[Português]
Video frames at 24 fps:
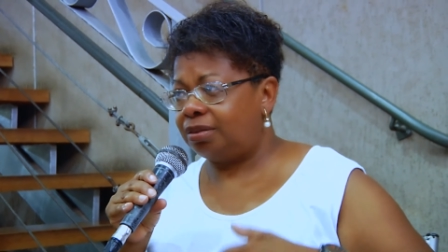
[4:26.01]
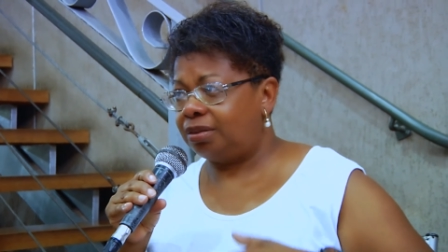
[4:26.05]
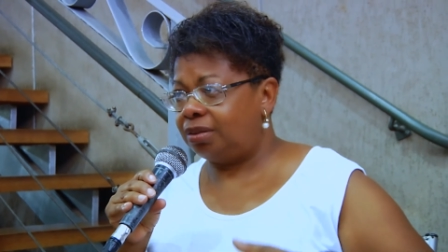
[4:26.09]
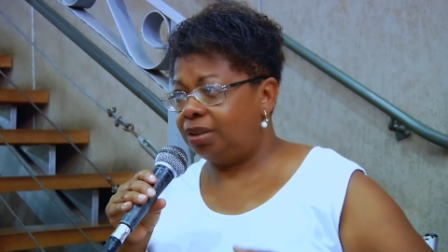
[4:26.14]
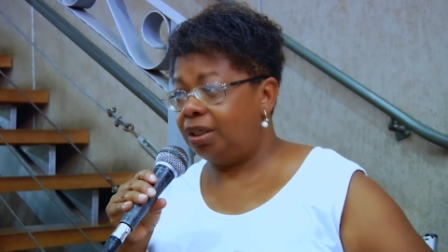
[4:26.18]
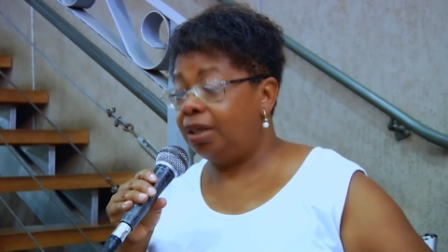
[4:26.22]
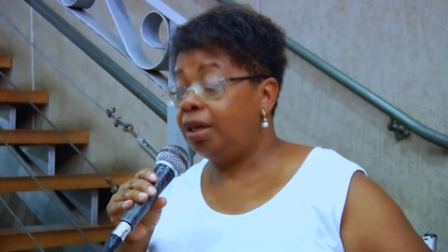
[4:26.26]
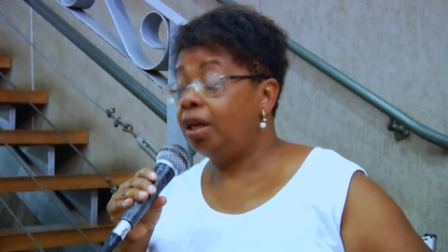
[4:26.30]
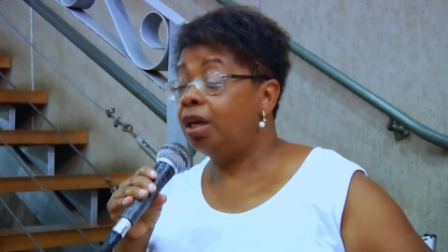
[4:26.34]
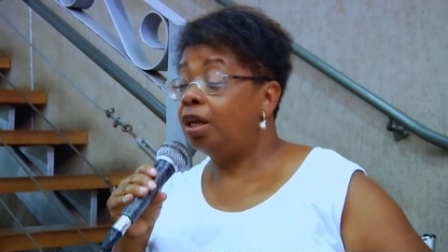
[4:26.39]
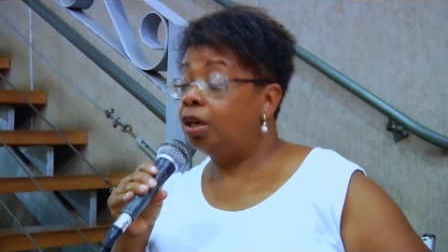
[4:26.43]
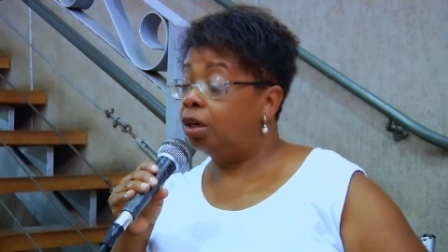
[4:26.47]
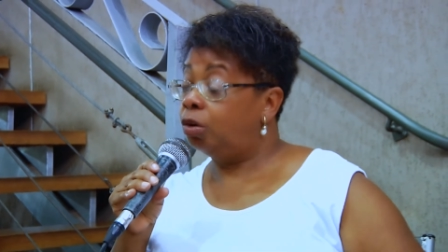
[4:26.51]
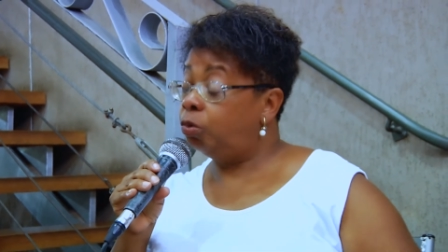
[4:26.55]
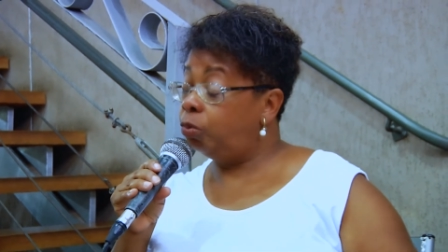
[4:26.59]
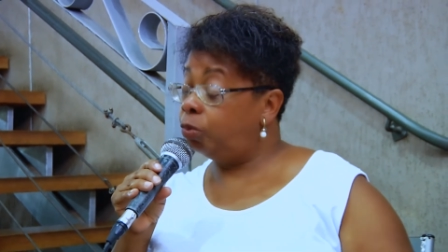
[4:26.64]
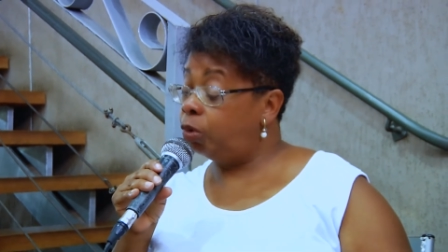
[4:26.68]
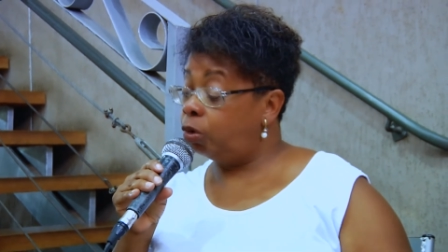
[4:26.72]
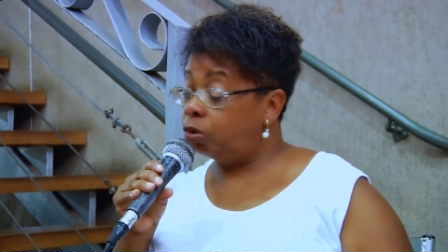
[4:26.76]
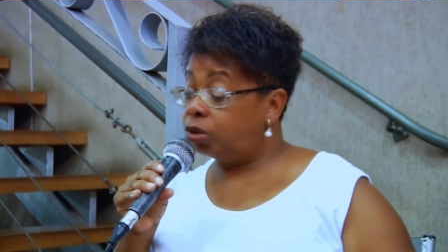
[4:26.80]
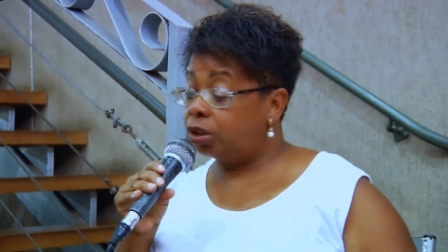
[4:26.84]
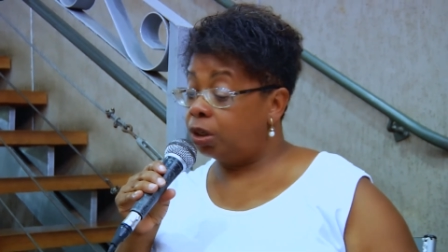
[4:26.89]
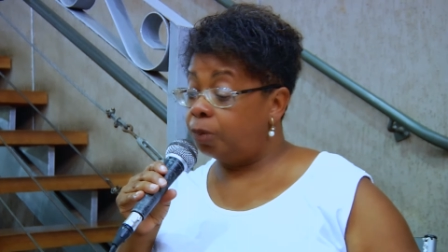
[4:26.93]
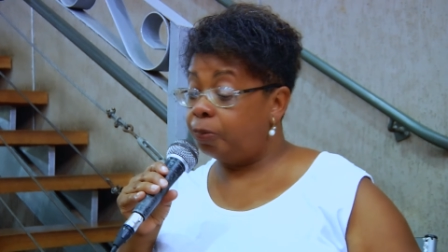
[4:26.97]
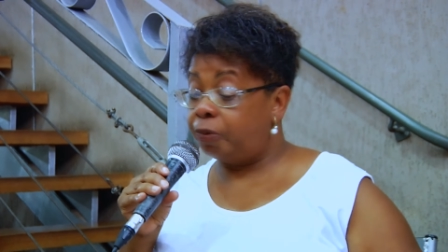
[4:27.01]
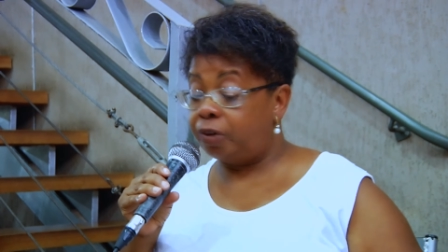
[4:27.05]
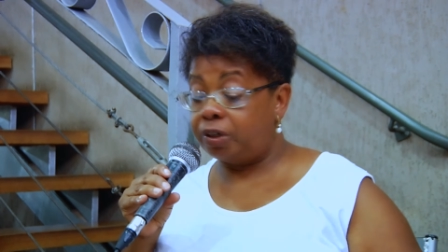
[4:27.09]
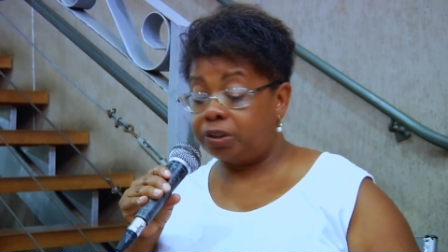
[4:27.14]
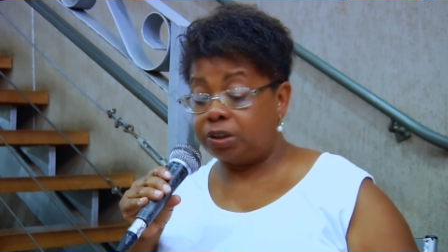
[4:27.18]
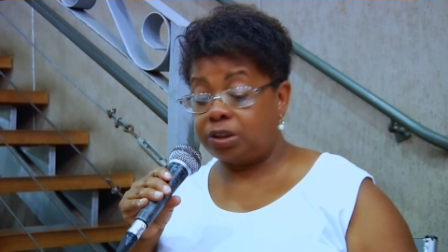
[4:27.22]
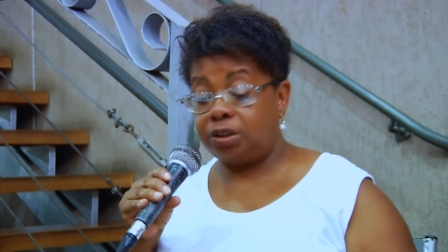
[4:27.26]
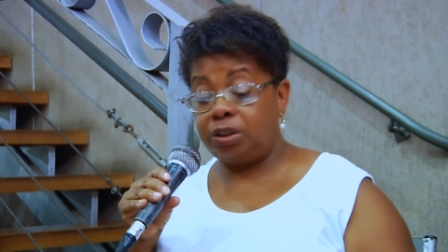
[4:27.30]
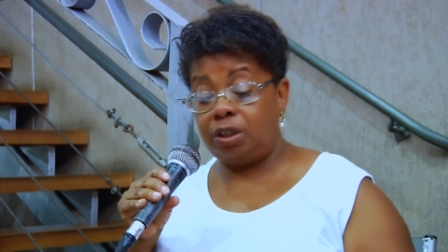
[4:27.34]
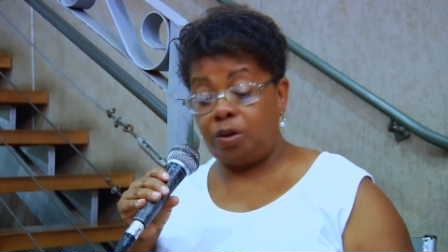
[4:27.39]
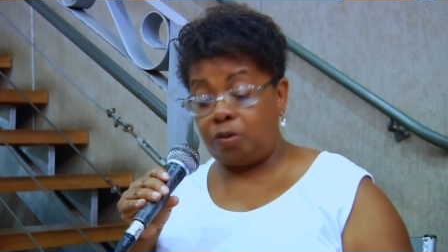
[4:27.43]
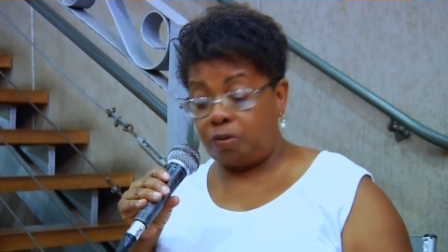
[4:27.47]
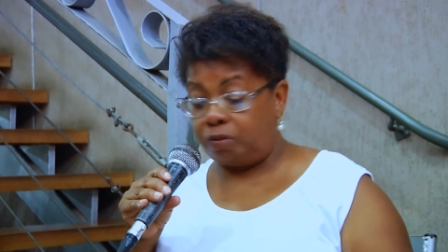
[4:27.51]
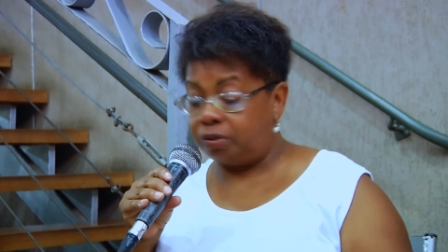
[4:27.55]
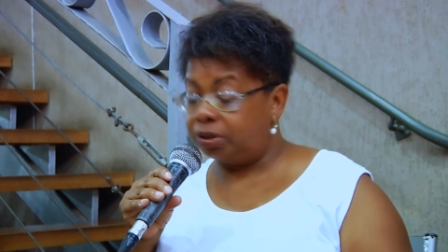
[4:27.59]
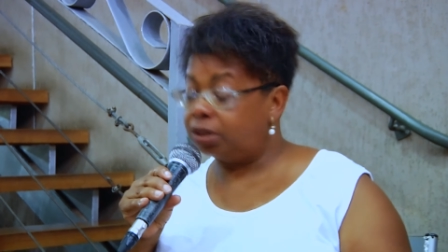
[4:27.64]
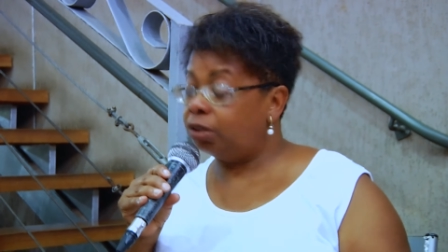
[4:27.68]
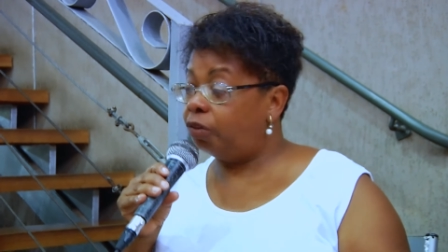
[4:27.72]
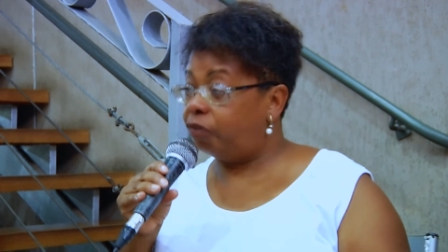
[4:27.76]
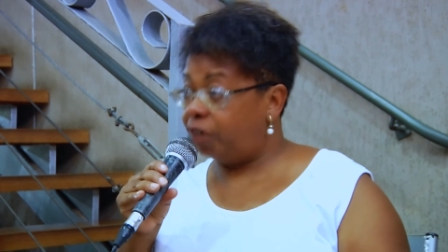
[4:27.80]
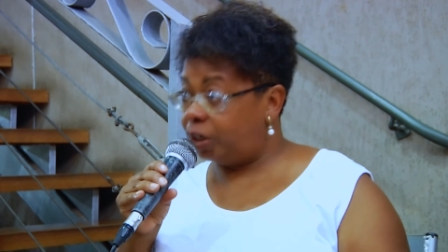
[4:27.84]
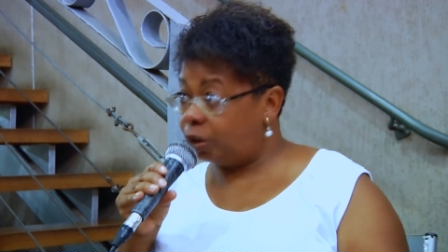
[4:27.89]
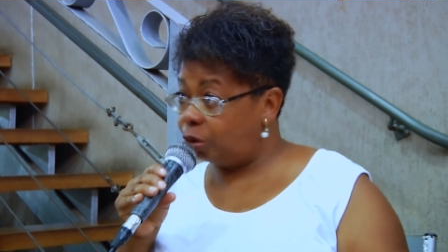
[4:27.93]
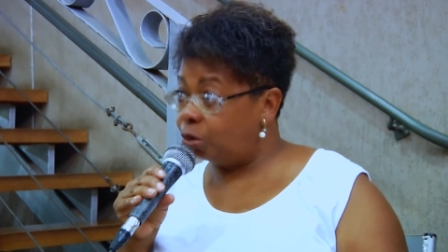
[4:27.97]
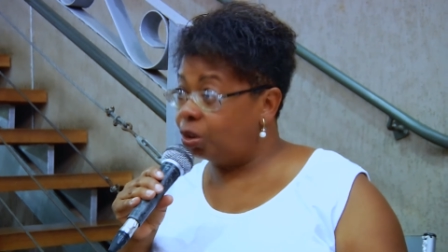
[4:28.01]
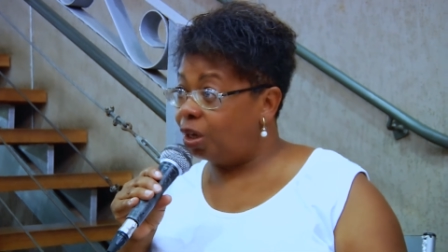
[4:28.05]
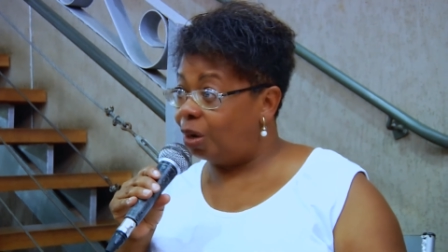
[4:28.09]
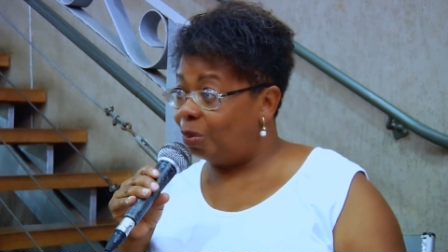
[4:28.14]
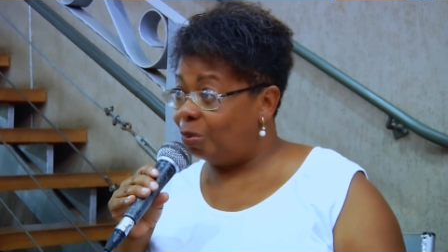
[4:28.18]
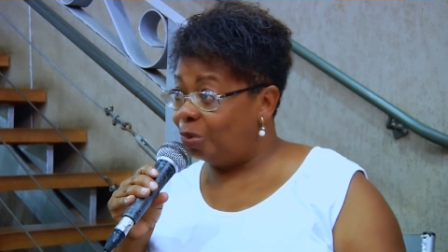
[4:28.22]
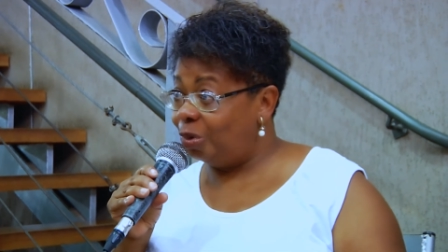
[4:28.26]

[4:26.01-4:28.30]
Né? No meu tempo assim não, se eu vai estudar